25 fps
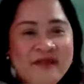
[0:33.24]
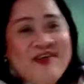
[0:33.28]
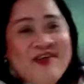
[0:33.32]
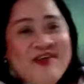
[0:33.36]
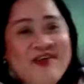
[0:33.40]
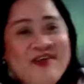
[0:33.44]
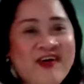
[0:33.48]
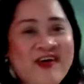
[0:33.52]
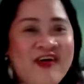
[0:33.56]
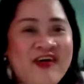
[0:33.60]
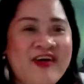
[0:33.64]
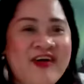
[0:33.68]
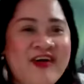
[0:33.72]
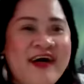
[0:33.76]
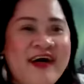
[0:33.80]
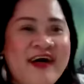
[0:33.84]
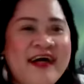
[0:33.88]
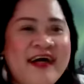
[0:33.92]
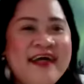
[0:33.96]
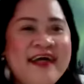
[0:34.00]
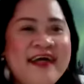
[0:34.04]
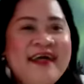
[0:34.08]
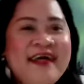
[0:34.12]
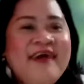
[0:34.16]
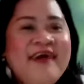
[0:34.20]
ko
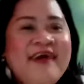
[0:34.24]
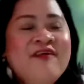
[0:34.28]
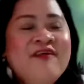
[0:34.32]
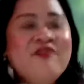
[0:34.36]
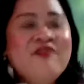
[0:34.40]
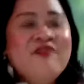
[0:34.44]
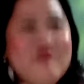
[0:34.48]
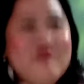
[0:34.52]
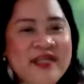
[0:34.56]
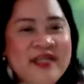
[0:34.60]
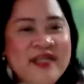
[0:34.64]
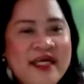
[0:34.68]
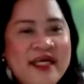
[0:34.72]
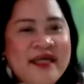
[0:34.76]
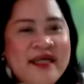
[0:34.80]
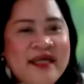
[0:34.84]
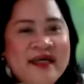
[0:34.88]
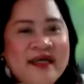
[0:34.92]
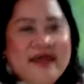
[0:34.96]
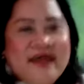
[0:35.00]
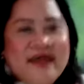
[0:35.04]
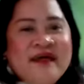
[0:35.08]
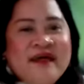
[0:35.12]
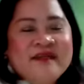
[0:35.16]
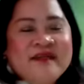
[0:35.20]
ay,
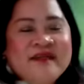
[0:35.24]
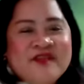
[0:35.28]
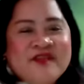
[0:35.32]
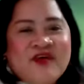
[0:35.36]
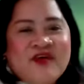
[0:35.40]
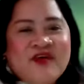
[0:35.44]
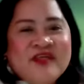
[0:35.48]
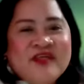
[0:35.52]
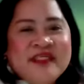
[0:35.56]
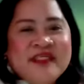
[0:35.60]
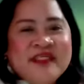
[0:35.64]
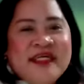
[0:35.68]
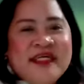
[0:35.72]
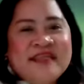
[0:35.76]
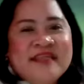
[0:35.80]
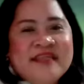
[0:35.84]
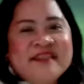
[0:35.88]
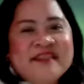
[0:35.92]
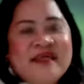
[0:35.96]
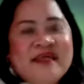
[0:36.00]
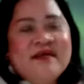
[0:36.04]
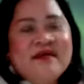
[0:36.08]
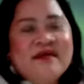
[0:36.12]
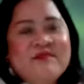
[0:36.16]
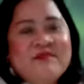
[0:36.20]
uli, sorry
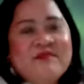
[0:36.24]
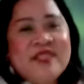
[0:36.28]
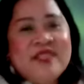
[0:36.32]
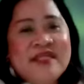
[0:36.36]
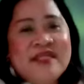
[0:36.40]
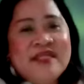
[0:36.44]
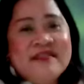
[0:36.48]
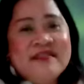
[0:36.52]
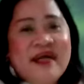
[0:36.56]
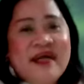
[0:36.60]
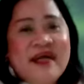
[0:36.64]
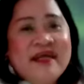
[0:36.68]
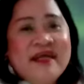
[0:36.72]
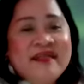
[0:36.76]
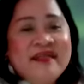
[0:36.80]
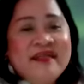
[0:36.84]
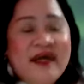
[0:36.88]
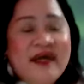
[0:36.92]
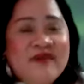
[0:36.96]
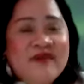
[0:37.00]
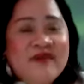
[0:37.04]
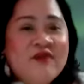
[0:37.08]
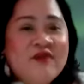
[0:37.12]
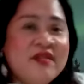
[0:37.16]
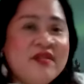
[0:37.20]
kasi matanda
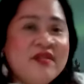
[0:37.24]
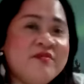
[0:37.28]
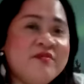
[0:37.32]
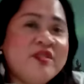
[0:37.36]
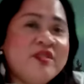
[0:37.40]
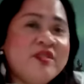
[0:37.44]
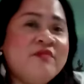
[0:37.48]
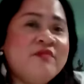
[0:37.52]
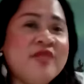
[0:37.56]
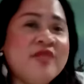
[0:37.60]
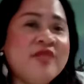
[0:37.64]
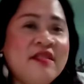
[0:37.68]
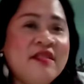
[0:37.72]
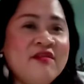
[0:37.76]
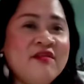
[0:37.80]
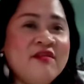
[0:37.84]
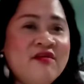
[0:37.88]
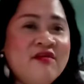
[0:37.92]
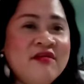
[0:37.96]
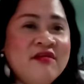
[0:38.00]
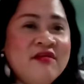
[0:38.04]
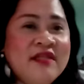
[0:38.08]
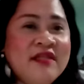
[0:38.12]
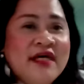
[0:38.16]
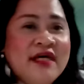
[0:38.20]
na ako, alam niyo naman ang
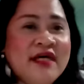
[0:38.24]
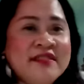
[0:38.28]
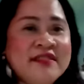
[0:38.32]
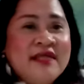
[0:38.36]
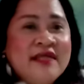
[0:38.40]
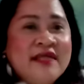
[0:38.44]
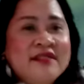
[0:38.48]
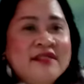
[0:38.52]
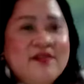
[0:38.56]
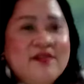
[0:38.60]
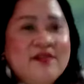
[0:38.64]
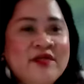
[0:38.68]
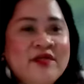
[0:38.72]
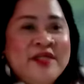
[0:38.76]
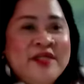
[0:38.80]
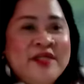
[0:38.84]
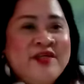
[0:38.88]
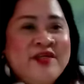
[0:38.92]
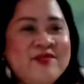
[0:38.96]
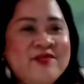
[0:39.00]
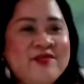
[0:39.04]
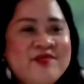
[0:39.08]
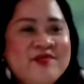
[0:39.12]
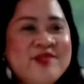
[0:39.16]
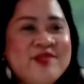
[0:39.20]
lola, tatanungin
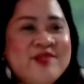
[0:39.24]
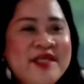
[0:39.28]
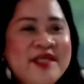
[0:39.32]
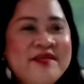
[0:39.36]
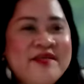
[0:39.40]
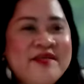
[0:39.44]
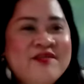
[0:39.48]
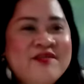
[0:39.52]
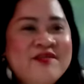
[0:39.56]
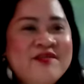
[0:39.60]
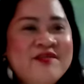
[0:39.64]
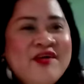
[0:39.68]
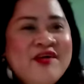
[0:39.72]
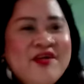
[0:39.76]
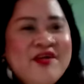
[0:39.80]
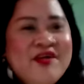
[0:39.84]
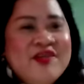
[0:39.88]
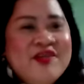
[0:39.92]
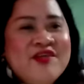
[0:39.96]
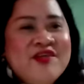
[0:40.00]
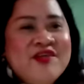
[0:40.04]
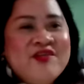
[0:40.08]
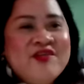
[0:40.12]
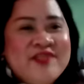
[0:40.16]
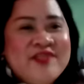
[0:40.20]
ko muna yung,
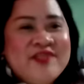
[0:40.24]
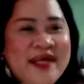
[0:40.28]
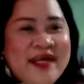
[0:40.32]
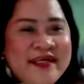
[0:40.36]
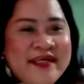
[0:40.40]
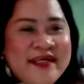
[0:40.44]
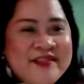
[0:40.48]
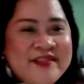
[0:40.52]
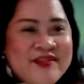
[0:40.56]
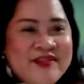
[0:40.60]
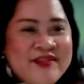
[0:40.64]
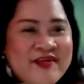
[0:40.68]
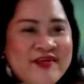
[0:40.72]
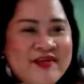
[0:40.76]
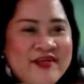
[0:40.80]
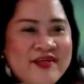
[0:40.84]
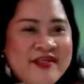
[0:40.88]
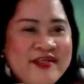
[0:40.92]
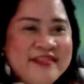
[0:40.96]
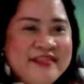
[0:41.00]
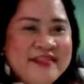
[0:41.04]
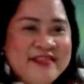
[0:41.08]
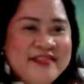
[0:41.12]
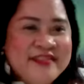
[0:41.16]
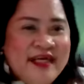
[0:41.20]
yung
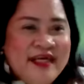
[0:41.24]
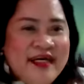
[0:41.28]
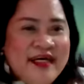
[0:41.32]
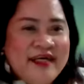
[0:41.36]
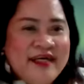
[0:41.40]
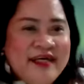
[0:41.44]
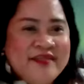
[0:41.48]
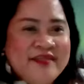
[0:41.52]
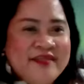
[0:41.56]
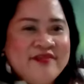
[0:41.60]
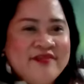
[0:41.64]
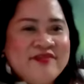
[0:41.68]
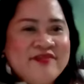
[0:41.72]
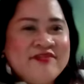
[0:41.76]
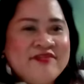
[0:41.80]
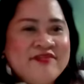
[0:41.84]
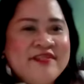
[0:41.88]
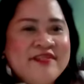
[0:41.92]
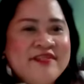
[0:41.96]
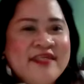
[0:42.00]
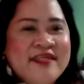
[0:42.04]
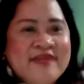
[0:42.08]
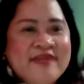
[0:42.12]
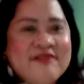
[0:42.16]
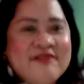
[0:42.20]
writer at saka yung
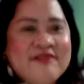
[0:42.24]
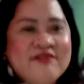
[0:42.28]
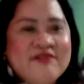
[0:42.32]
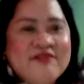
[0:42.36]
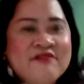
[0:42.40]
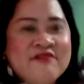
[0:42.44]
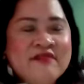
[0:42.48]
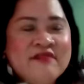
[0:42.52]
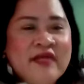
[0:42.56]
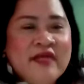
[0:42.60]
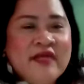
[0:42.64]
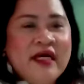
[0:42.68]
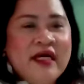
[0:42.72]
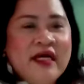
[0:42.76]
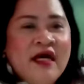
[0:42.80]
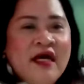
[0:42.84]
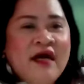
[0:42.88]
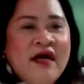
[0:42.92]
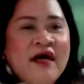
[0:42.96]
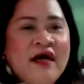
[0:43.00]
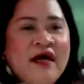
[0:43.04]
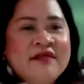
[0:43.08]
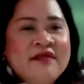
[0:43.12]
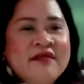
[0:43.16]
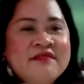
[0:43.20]
director uli.
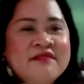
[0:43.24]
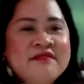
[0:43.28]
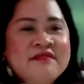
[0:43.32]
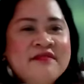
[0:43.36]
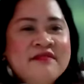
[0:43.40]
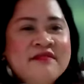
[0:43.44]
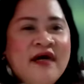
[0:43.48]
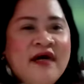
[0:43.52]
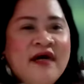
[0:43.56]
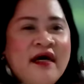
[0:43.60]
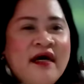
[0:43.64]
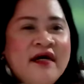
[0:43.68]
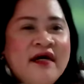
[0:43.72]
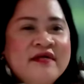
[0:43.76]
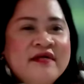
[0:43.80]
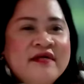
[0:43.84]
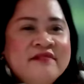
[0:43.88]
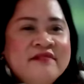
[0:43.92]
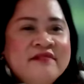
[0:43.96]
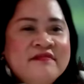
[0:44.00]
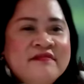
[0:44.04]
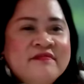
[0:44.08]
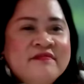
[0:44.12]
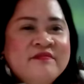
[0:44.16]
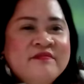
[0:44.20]

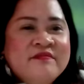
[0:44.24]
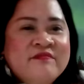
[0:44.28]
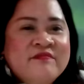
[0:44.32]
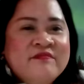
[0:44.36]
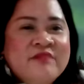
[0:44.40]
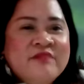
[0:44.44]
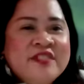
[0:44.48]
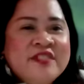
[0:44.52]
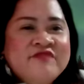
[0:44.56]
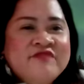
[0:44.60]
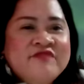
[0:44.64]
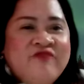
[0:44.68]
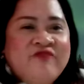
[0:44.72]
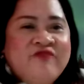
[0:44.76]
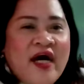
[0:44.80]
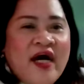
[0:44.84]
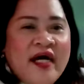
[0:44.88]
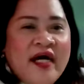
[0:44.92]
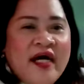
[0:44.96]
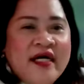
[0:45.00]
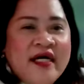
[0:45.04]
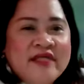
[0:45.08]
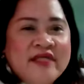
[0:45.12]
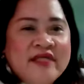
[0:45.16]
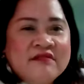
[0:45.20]
Uh, Miss
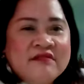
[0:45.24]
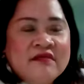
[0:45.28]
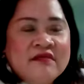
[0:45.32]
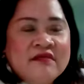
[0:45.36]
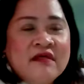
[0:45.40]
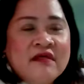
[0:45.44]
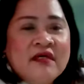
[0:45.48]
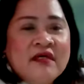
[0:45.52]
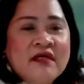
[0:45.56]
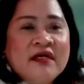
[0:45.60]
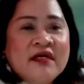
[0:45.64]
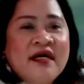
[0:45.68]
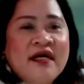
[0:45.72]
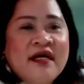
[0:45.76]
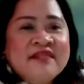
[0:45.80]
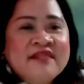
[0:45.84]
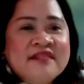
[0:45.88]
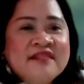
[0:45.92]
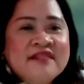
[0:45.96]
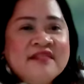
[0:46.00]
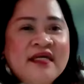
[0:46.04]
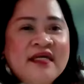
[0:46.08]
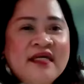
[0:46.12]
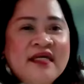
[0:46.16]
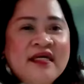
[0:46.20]
Van,
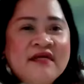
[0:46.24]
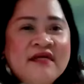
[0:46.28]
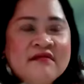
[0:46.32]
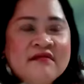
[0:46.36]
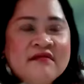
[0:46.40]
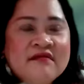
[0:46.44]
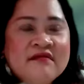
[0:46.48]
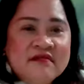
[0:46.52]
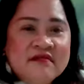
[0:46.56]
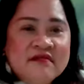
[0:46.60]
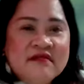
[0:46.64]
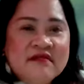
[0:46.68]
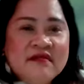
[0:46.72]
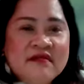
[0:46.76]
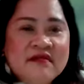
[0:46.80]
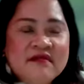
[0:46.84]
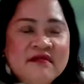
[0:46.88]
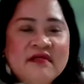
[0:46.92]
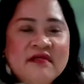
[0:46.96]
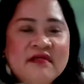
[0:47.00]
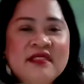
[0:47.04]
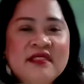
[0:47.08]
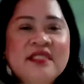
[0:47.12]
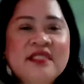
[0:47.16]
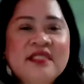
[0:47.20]
kasi
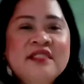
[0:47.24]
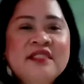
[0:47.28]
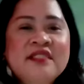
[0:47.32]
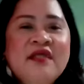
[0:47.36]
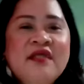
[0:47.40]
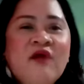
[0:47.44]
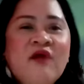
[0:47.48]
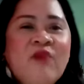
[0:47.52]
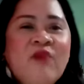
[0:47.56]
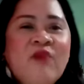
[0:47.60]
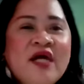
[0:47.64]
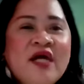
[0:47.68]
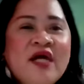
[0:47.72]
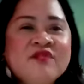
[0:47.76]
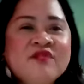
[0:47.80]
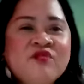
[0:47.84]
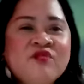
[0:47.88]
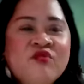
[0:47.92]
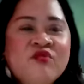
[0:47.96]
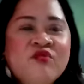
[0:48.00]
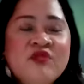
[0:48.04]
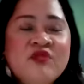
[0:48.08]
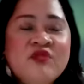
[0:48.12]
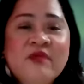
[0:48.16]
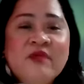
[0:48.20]
hindi ako
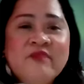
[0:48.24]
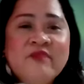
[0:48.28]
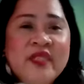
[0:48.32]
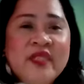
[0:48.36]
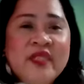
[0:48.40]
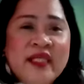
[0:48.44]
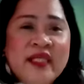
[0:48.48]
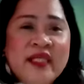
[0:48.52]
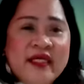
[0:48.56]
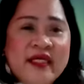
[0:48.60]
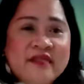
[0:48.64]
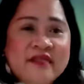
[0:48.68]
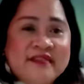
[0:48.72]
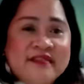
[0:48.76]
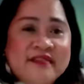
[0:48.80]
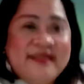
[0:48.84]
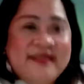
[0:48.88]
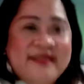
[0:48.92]
makasunod ang bilis.